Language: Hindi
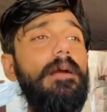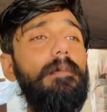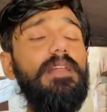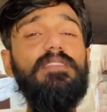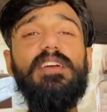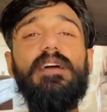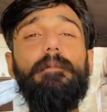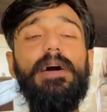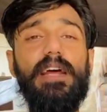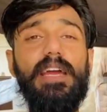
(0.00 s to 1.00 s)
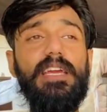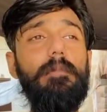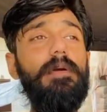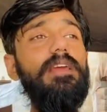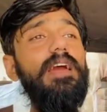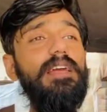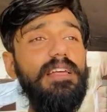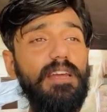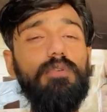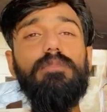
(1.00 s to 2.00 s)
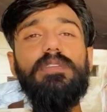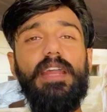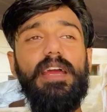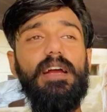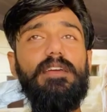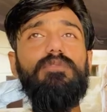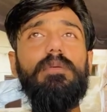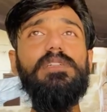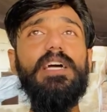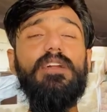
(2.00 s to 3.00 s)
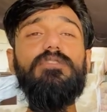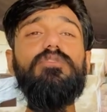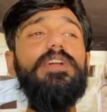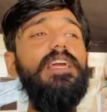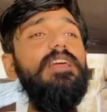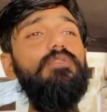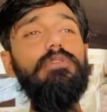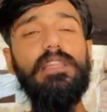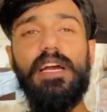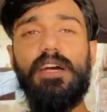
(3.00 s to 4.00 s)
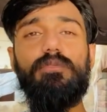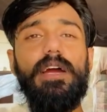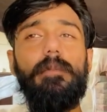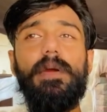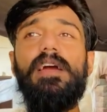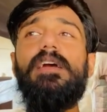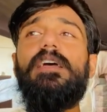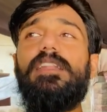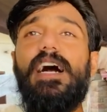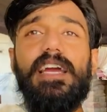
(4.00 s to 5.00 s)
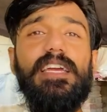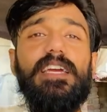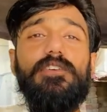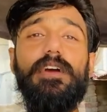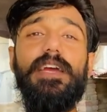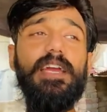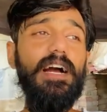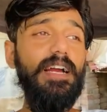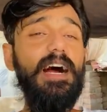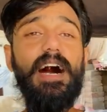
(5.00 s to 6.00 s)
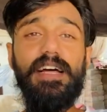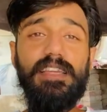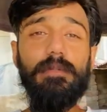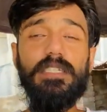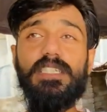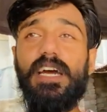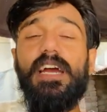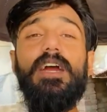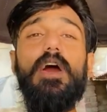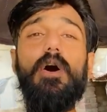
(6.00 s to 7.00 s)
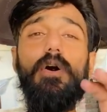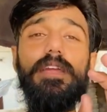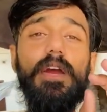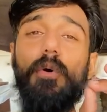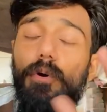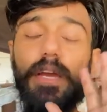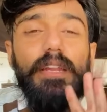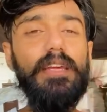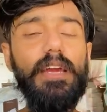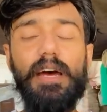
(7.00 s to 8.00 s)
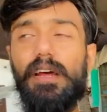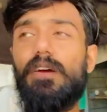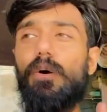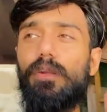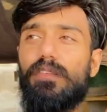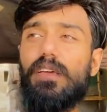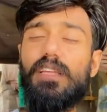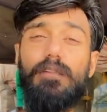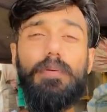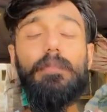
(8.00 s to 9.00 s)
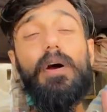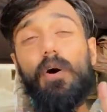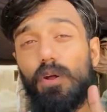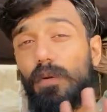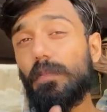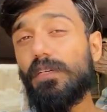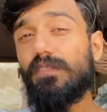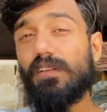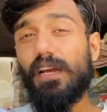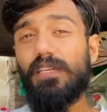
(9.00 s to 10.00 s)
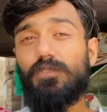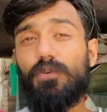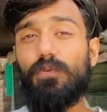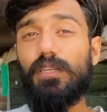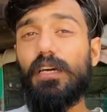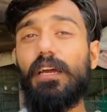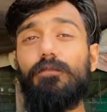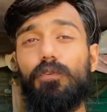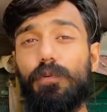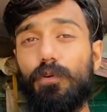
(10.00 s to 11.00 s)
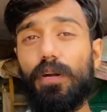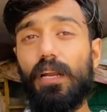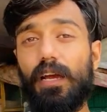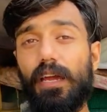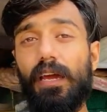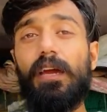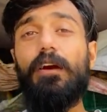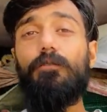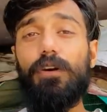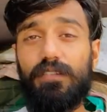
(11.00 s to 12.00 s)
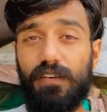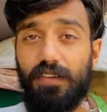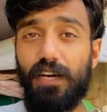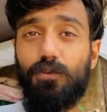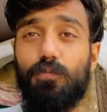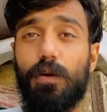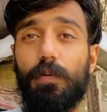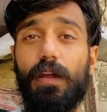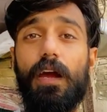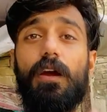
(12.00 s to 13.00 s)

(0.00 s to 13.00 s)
फिर इसके जब पर आएंगे फिर ये इधर ही घूमता रहेगा क्योंकि मैं चाह रहा हूँ इसको डेली खोल दिया करूँगा यहाँ पे ताकि ये जो है यहाँ का आदि बन जाए और ये उड़े नहीं यार और इसके साथ फिर मैं और भी पीजेंस लगे छोड़ूंगा ताकि वो भी उड़ने लगें वो इसके साथ घूमें फिरें